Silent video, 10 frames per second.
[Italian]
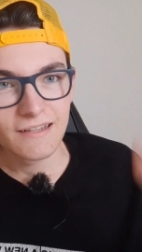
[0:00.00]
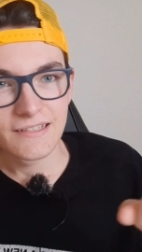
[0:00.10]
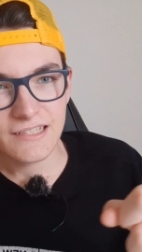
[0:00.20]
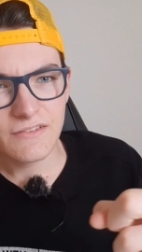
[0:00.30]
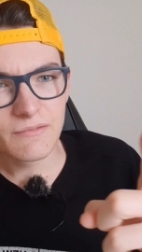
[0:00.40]

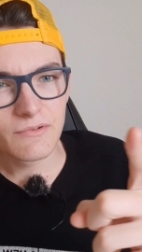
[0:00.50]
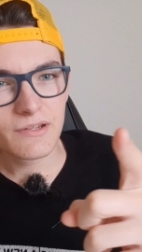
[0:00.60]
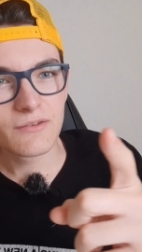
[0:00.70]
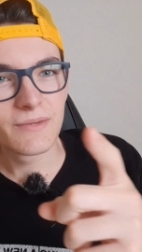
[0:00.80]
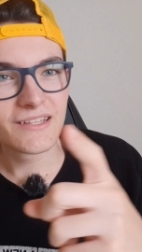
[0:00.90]
Scrivetemi
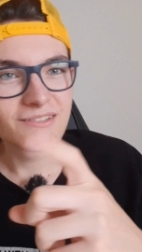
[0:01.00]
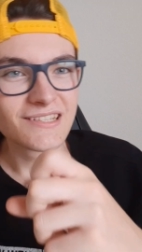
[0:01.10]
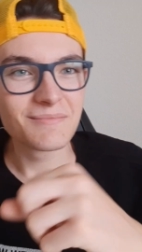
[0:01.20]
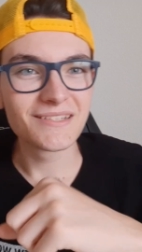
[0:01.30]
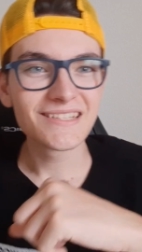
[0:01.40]
nei commenti cosa
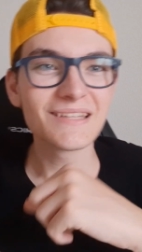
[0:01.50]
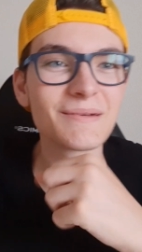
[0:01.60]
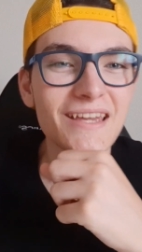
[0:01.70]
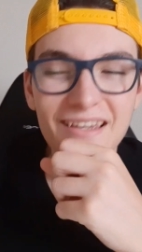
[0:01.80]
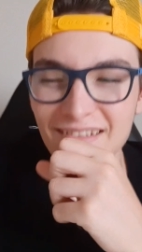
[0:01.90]
ne pensate
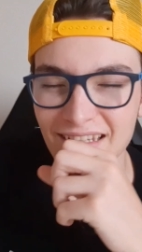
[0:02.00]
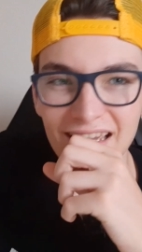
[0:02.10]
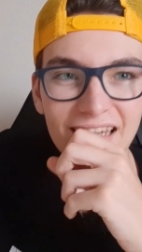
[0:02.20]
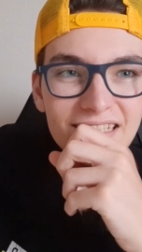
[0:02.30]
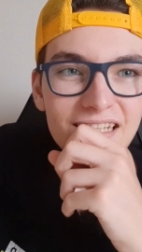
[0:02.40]
perché
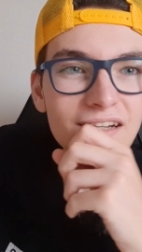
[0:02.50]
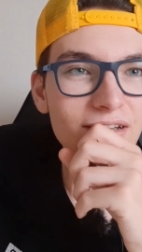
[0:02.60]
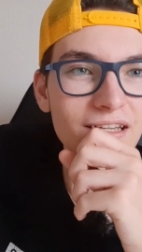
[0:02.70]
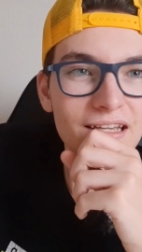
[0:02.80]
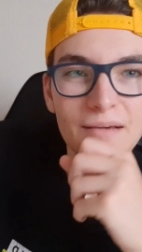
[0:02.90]
è strano
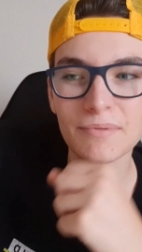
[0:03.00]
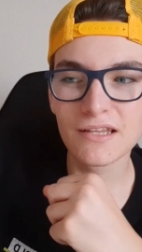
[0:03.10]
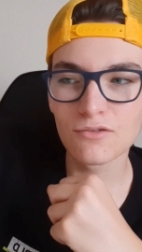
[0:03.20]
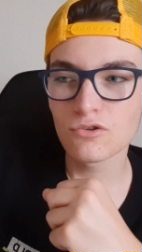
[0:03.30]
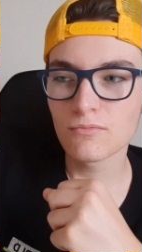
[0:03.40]
che
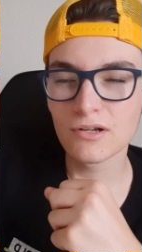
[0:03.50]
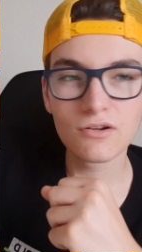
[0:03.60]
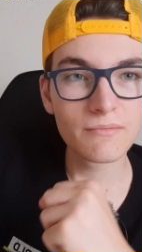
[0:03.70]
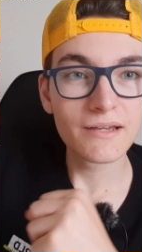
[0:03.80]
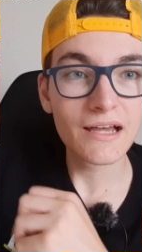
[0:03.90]
capita loro ma
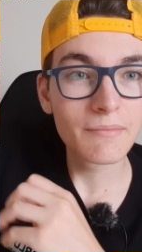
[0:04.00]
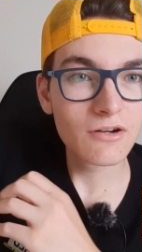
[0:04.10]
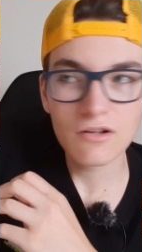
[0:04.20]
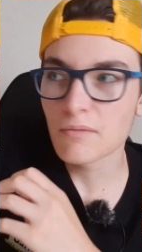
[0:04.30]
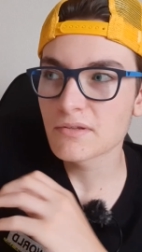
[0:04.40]
a me. a me
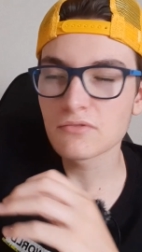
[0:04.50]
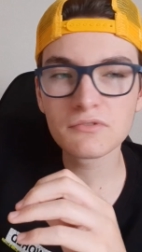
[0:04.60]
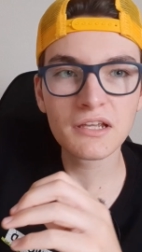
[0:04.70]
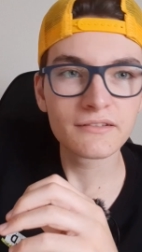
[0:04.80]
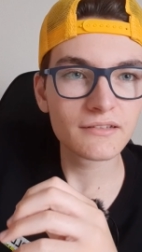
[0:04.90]
non è capitato
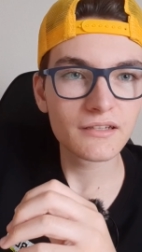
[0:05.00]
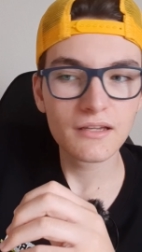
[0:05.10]
niente.